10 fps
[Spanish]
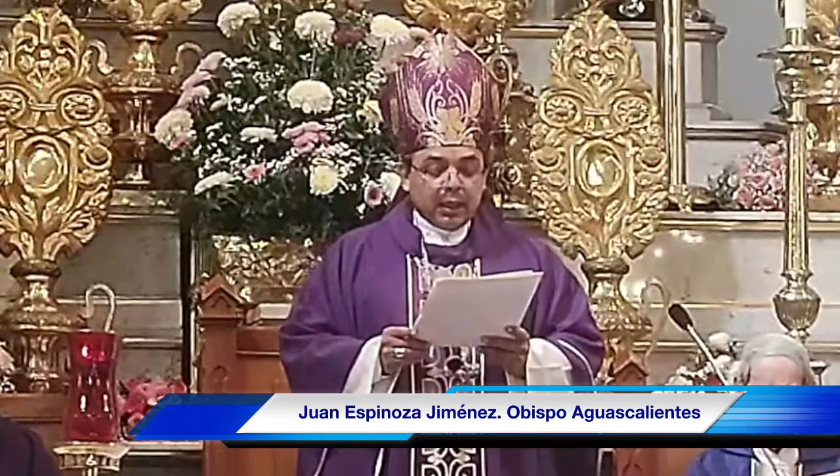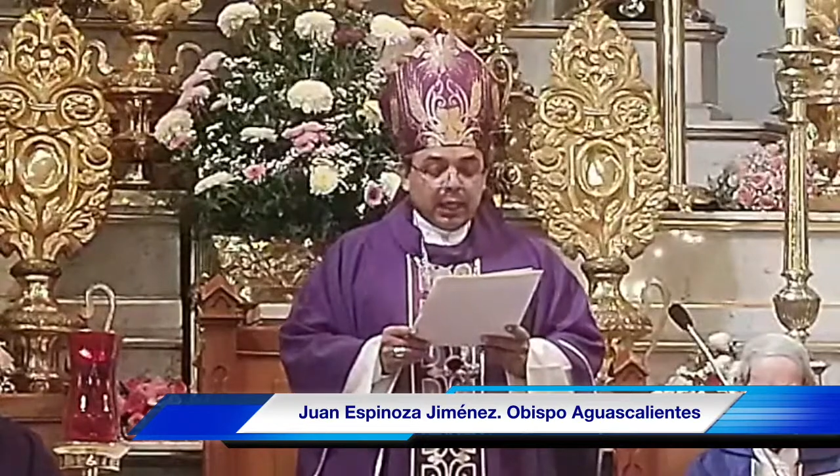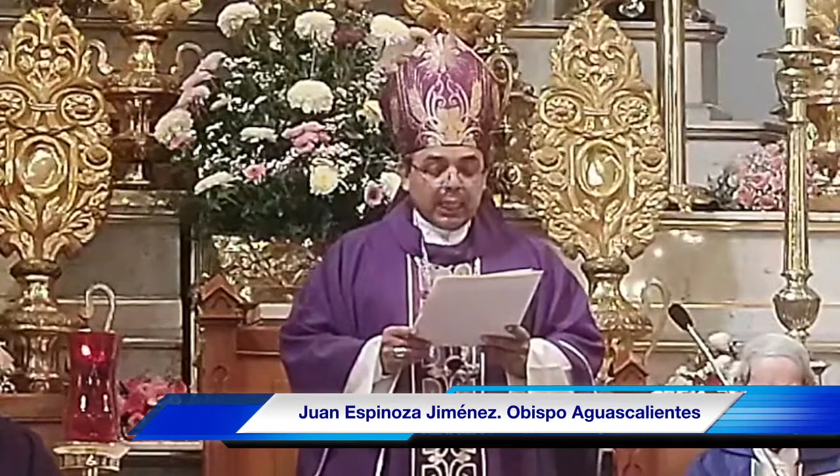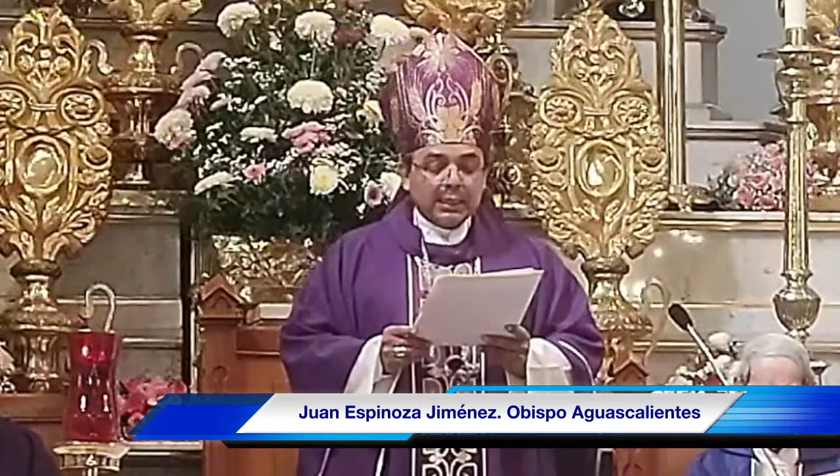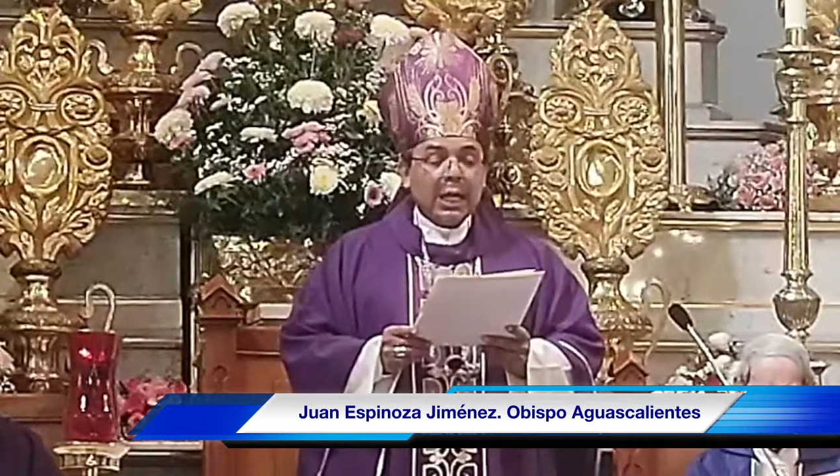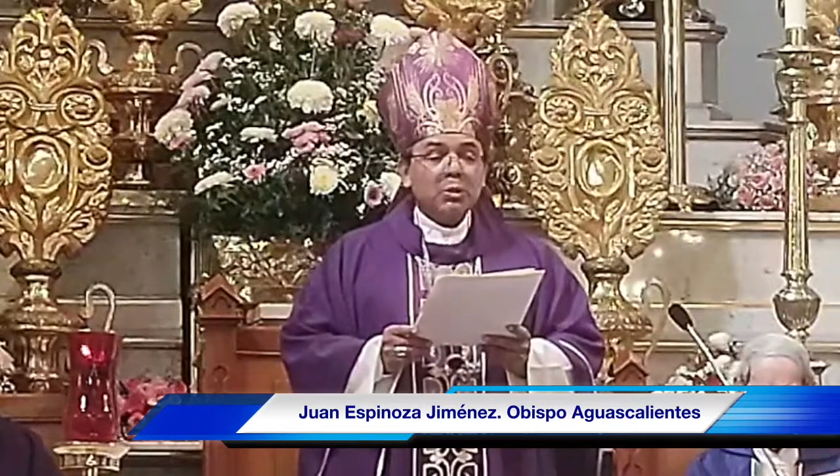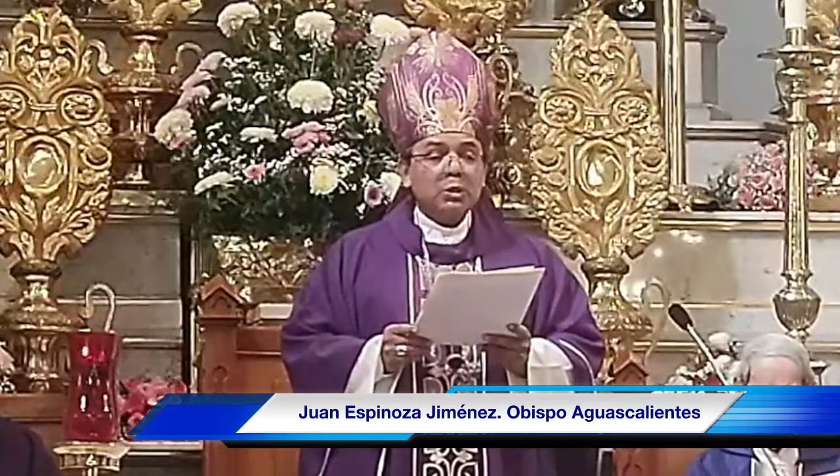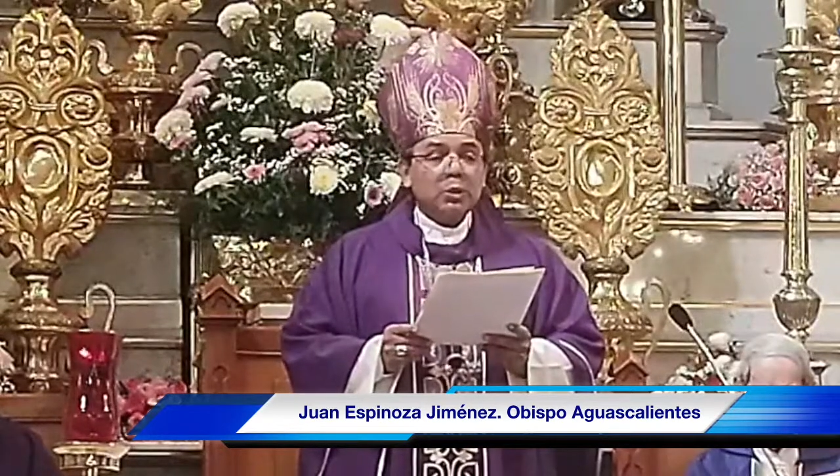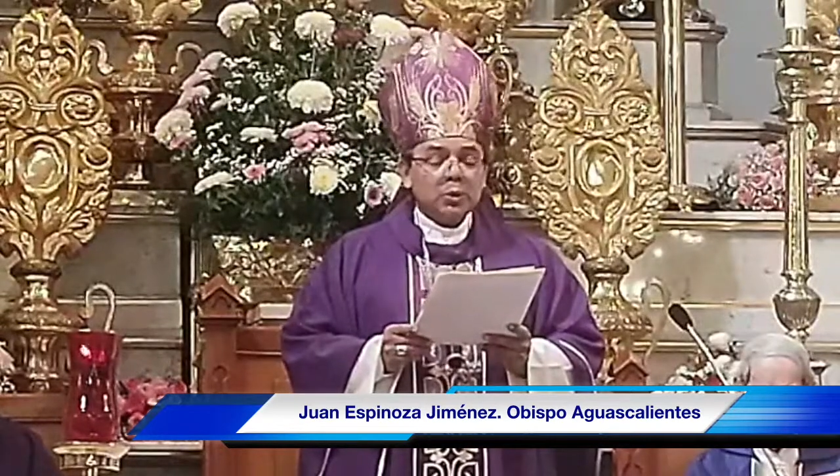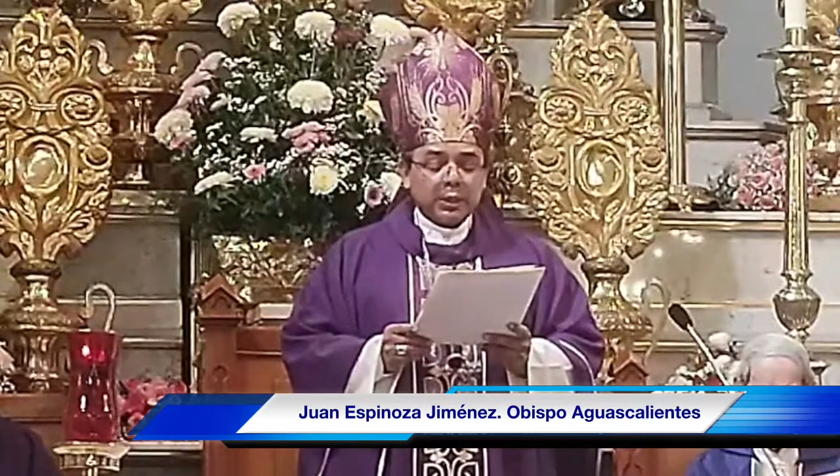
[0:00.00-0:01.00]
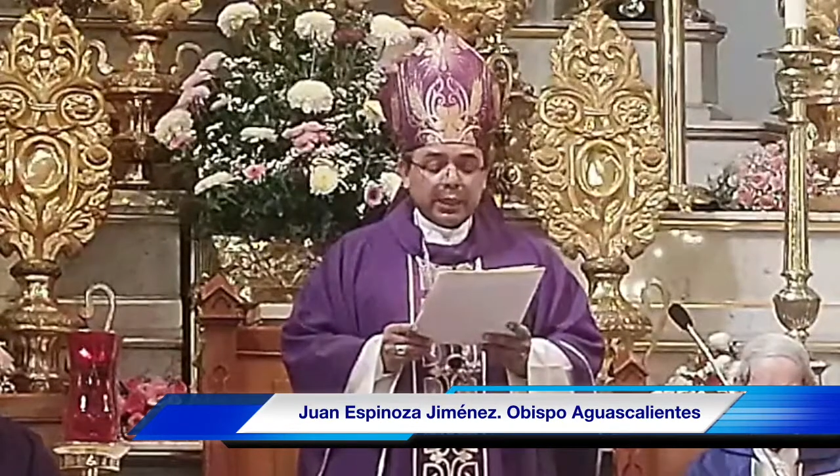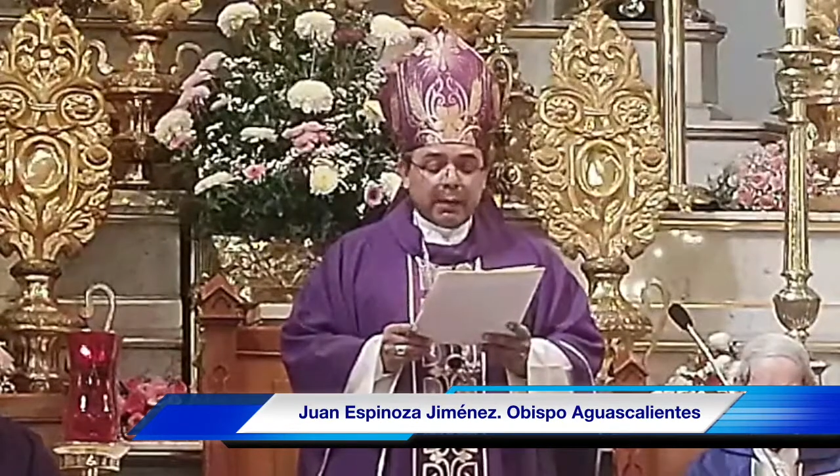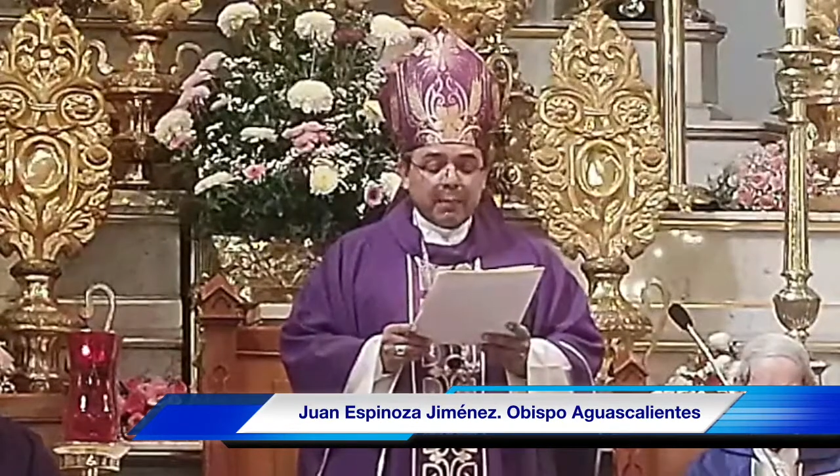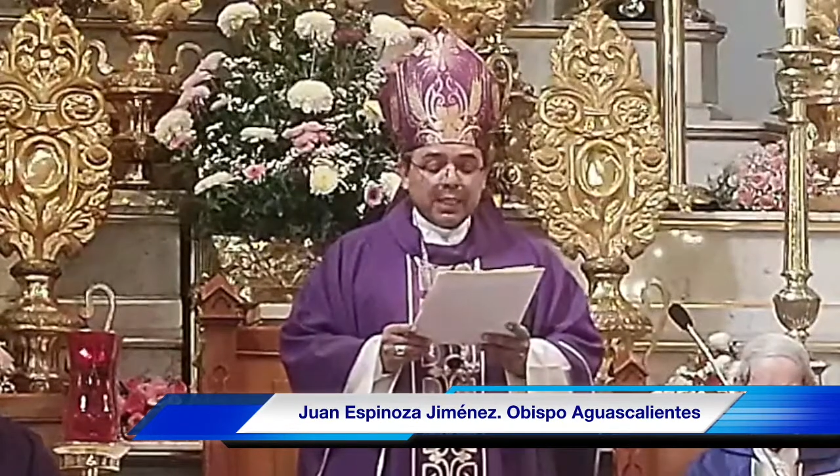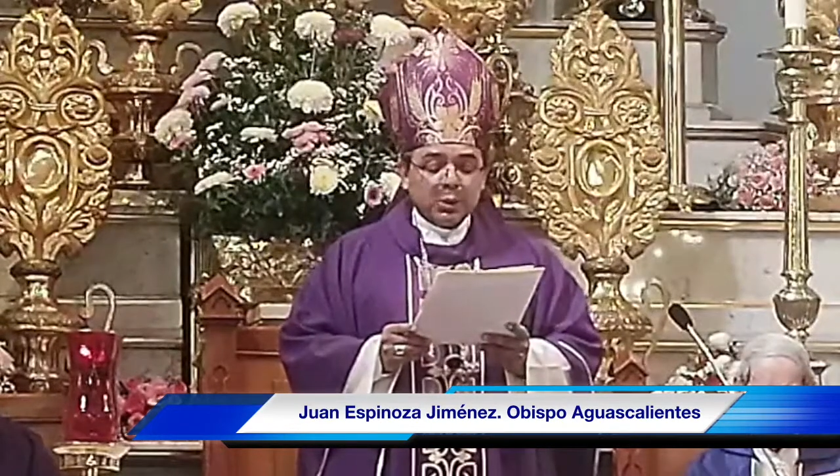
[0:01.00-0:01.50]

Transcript: es la astucia más